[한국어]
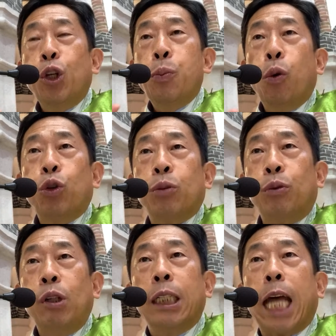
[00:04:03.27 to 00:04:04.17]

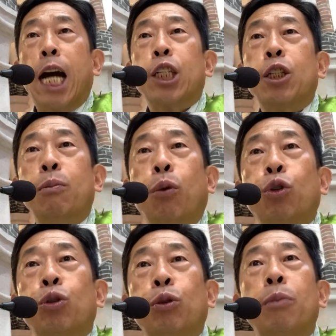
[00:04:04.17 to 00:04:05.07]
모습을 당신
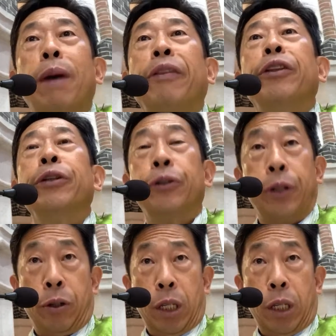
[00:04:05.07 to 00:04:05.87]
모습으로 만든 거예요.